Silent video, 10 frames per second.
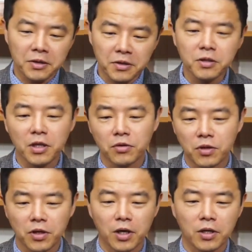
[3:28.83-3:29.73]
그럴 때
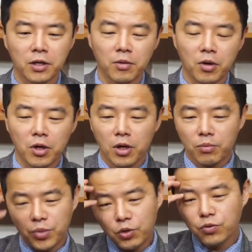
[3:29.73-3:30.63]
어떻게 해야 되냐면
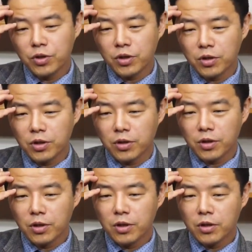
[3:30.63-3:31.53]
비우는 거는
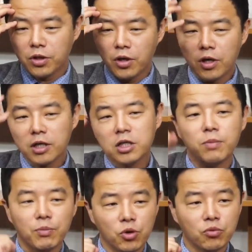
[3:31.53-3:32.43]

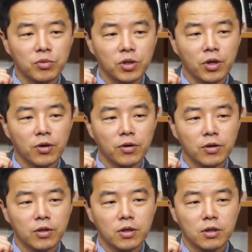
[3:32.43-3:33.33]
결과치만 비우면 돼요.
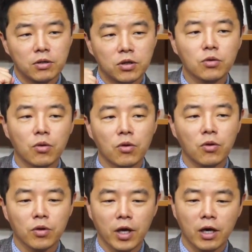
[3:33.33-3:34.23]

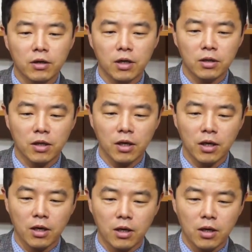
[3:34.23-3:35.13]
저도 계약을 할
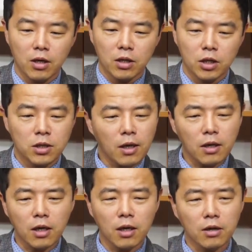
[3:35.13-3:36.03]
때
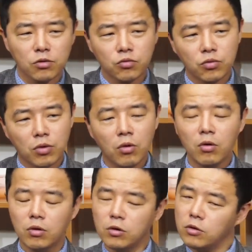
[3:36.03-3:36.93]
이상하게
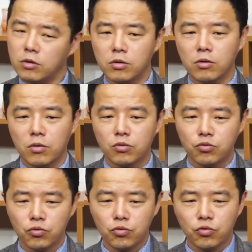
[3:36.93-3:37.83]

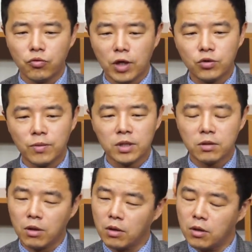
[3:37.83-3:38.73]
쭉 중간쯤
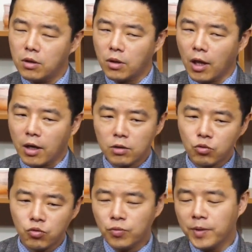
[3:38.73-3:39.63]
왔을 때 내가
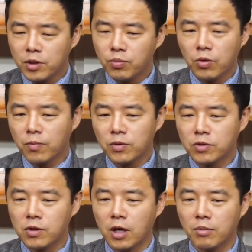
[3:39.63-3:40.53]
2번
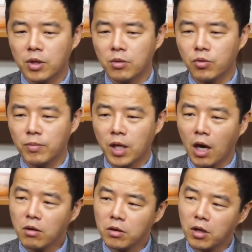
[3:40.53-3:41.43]
프로포즈를 하면 분명히
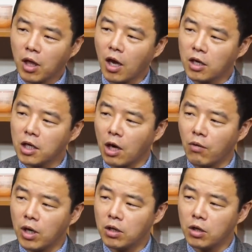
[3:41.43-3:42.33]
한 건의 계약이
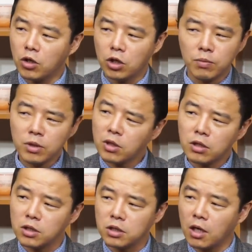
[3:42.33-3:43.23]
나와야 되는데 이번
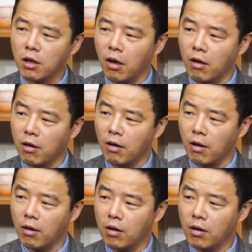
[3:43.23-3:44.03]
달은 이상해.